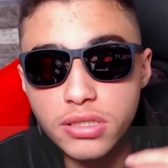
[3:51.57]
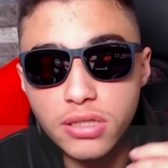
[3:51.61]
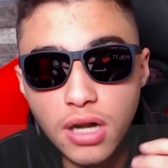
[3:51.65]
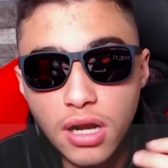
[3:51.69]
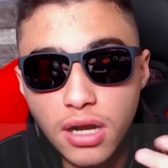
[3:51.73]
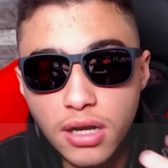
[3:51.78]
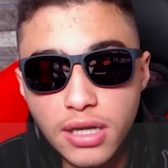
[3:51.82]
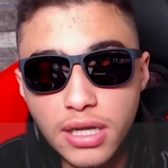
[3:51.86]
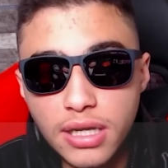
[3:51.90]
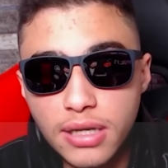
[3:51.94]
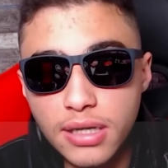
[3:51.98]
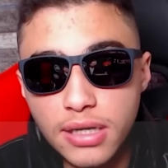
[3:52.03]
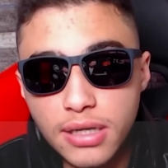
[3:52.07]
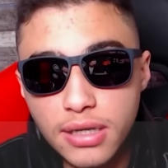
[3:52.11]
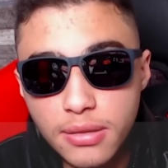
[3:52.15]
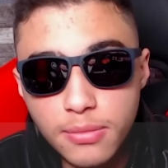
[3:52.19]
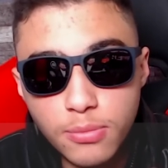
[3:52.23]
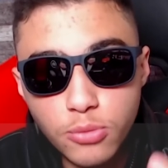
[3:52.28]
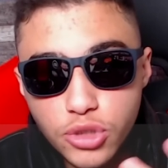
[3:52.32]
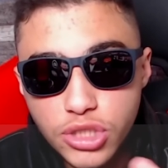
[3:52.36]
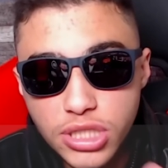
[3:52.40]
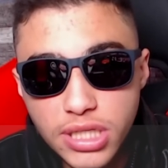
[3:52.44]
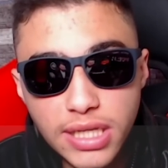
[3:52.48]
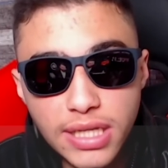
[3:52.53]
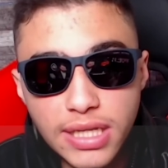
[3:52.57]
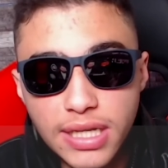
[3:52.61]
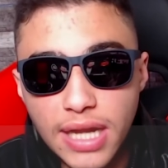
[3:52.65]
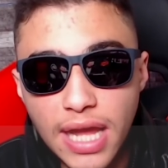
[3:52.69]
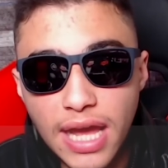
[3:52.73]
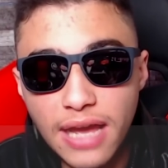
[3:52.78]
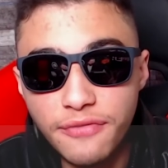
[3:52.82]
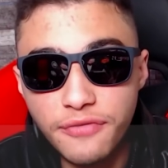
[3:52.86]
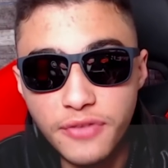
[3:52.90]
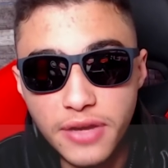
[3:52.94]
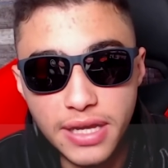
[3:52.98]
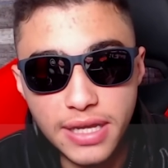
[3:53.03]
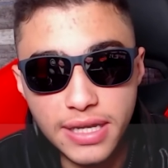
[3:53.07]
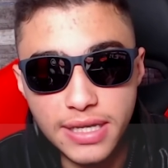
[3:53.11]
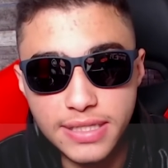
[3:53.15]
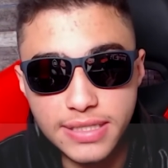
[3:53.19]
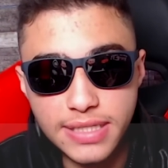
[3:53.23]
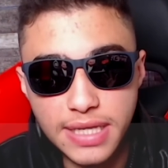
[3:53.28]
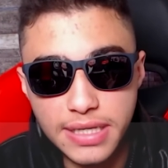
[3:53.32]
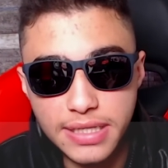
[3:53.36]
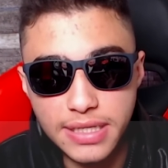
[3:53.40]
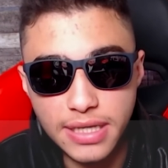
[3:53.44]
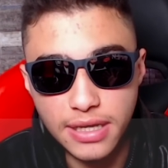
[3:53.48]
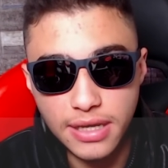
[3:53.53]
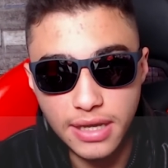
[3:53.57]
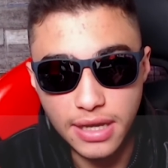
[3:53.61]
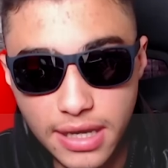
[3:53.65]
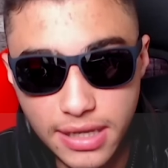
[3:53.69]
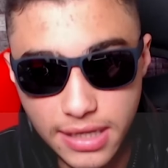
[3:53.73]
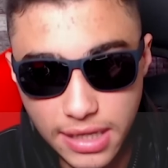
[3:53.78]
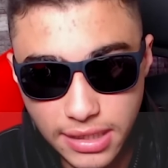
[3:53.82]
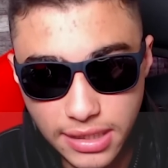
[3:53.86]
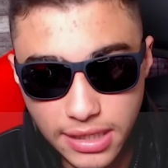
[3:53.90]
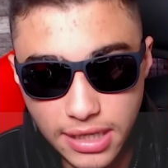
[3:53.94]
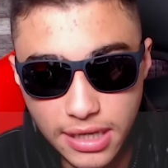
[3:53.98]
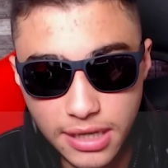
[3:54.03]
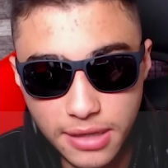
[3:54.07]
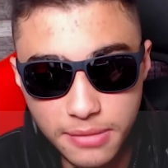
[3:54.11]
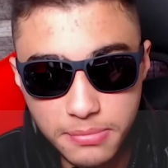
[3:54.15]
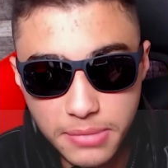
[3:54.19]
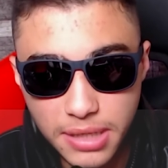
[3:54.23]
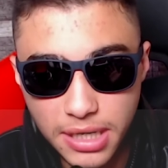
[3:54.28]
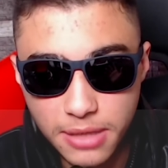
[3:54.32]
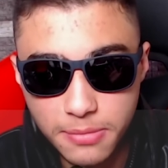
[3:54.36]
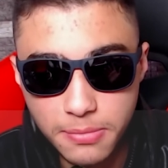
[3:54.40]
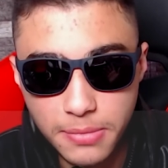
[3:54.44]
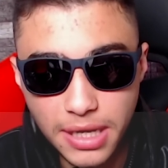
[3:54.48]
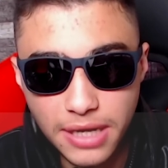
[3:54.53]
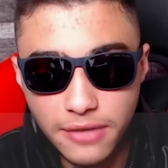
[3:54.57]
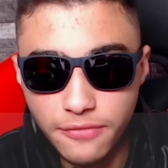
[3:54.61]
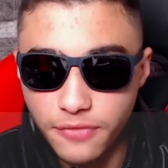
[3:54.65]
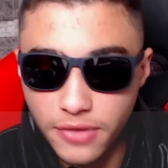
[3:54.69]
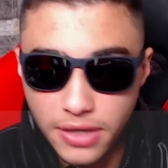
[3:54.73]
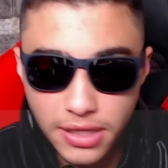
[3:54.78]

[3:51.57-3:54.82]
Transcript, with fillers: ادراك المذيع الهفا اللي زيك آه، يعني اخد بالك معايا